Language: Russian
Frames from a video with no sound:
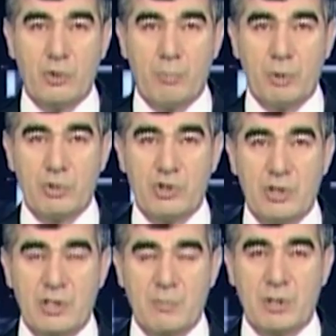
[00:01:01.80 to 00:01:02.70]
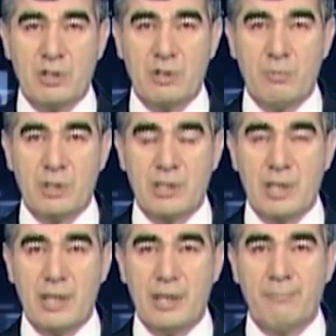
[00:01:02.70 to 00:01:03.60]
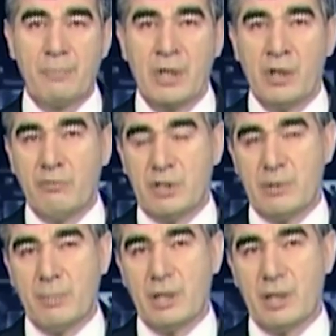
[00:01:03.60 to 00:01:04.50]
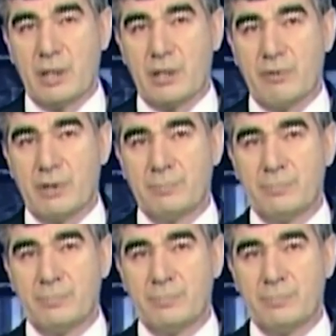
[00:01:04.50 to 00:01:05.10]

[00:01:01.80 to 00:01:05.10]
ее получения, смотрите в материале Вадима Агаркова.